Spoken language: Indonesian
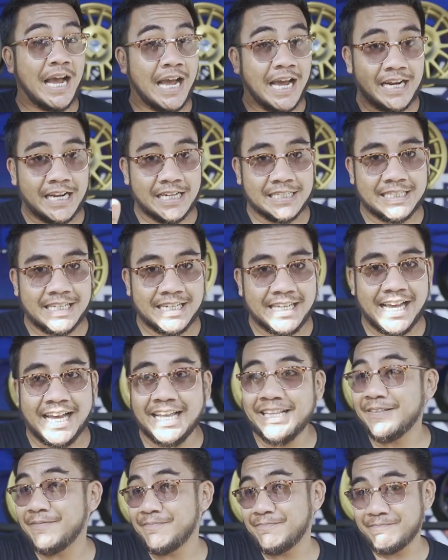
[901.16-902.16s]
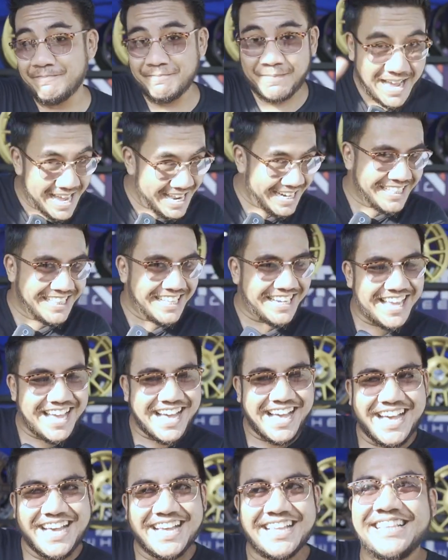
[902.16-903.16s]
akan kasih lihat mari kita
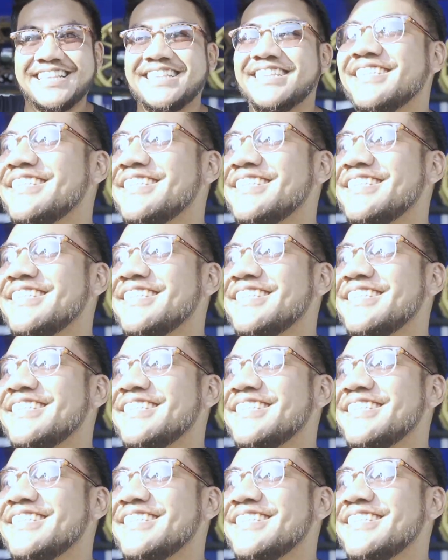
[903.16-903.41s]
lihat